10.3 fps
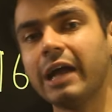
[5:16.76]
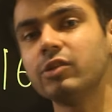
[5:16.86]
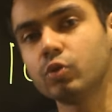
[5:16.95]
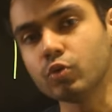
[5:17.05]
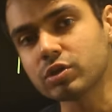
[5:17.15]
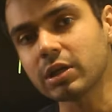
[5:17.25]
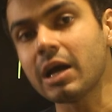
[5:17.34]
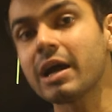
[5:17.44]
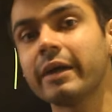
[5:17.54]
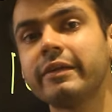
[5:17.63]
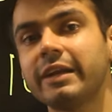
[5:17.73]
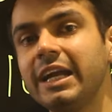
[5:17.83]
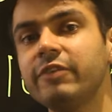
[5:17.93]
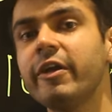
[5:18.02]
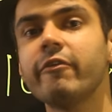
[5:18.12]
एंड दूसरा अगर
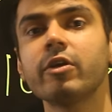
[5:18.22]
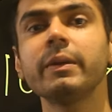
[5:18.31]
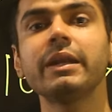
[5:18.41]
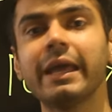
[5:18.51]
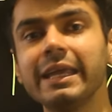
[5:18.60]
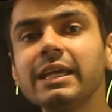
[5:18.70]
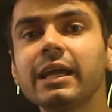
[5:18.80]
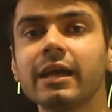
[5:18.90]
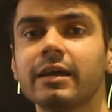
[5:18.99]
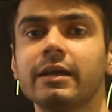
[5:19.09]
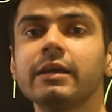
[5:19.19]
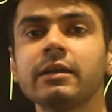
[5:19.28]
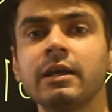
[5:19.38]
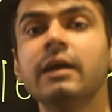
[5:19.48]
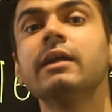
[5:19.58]
ट्रेड फेवर में नहीं गया है
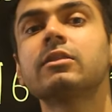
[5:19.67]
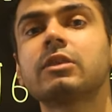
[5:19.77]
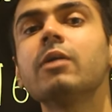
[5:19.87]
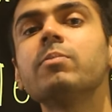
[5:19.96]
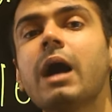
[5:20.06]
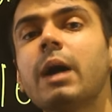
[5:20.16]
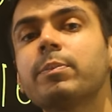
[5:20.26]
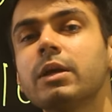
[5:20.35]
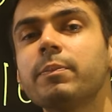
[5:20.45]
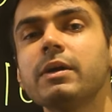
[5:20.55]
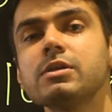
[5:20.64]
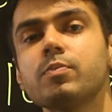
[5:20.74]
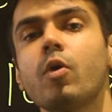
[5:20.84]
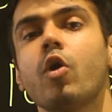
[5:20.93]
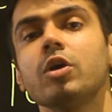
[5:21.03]
तब आपके पास
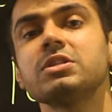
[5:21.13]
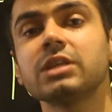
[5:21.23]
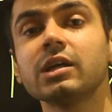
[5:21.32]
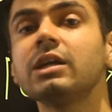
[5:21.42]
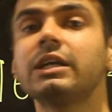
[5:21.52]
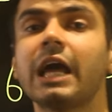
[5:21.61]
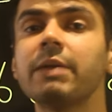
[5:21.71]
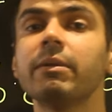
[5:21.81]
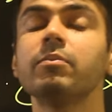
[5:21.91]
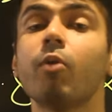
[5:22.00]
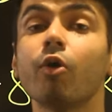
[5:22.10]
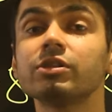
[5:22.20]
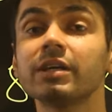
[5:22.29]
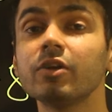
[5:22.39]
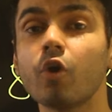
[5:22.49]
बहुत सारा टाइम एंड
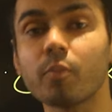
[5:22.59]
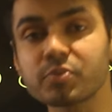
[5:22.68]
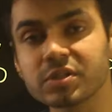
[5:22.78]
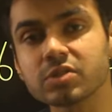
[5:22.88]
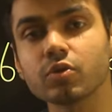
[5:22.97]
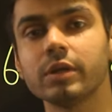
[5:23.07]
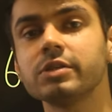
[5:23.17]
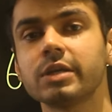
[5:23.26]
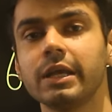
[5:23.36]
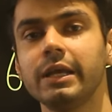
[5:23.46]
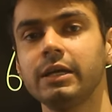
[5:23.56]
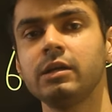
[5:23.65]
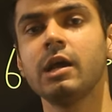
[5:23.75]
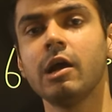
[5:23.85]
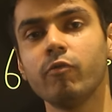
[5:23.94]
बहुत सारे ऑप्शन होने चाहिए
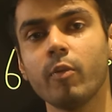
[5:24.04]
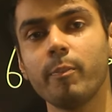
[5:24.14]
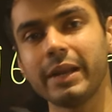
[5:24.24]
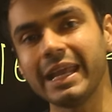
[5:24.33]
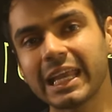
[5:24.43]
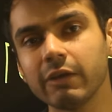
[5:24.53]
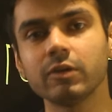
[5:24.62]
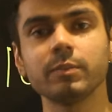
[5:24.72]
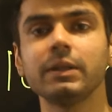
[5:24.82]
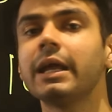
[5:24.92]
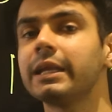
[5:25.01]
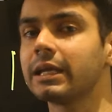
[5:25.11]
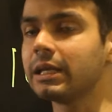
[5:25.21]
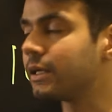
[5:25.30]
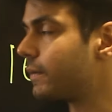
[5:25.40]
वो ब्रेक इवन पे
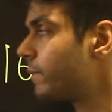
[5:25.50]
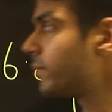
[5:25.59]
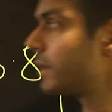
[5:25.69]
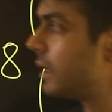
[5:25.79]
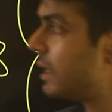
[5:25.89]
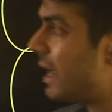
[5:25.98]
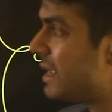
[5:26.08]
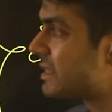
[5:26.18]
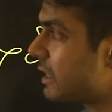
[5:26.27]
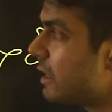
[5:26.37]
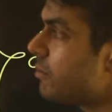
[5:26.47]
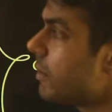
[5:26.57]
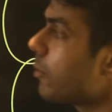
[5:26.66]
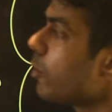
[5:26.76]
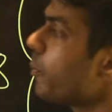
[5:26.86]
लाने के लिए इसका
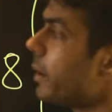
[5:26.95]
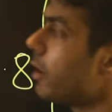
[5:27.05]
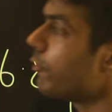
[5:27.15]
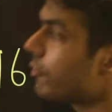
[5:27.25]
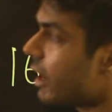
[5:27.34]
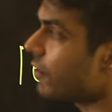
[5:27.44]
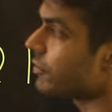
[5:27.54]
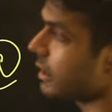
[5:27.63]
मैं आपको पे ऑफ ग्राफ